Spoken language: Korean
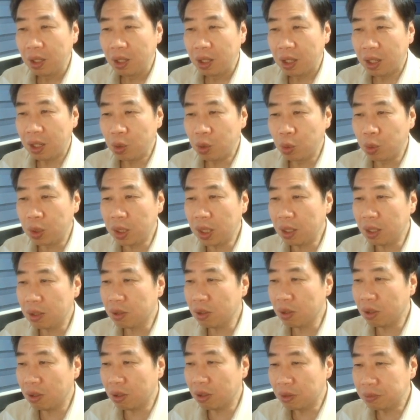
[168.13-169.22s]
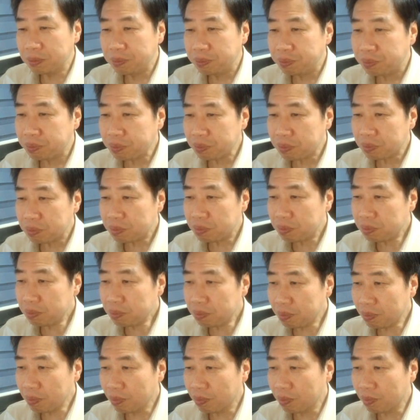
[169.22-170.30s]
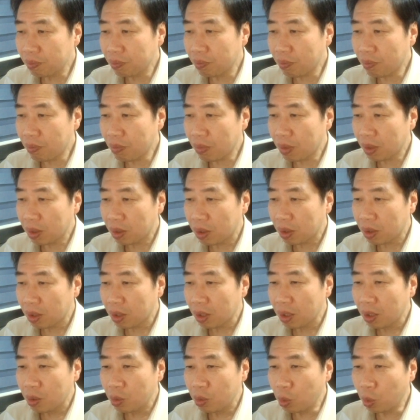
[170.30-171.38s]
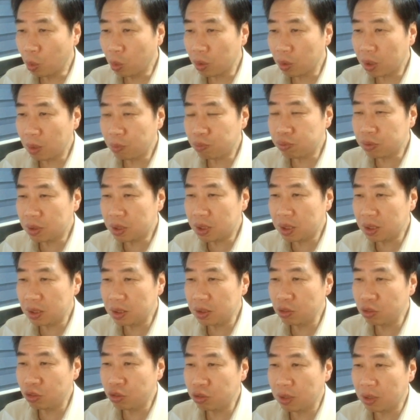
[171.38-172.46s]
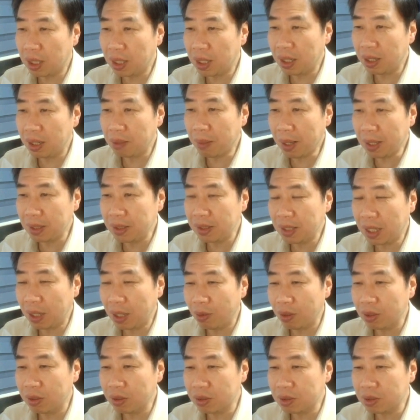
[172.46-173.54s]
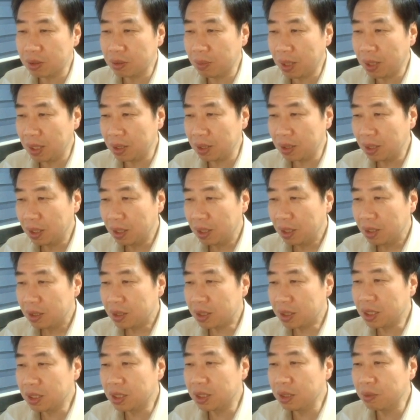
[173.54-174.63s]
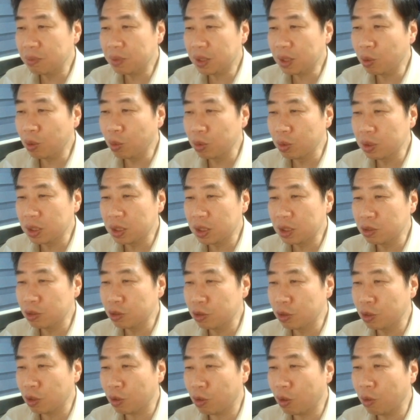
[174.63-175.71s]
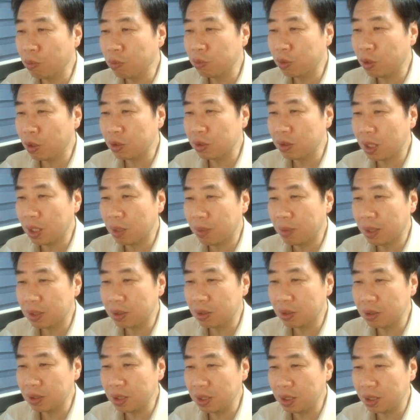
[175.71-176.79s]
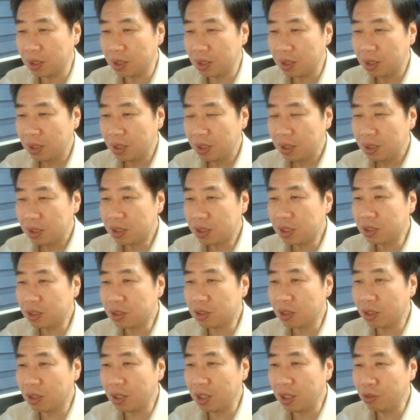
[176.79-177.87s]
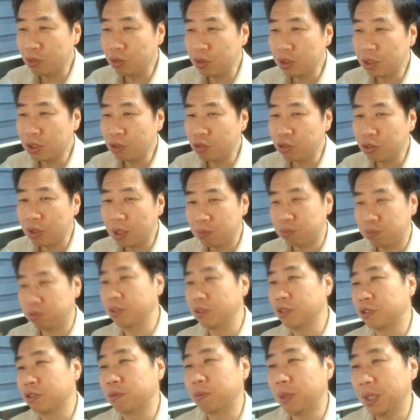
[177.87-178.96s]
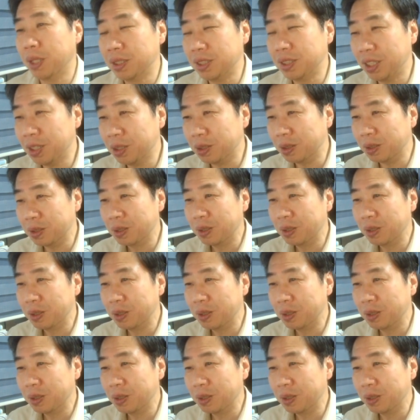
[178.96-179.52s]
아, 여기에서 음, 이렇게 붙이는 수가 많이 나왔었지만 지금 인공지능으로 검토를 해봤더니 실전에 둔 이수가 블루스팟이에요.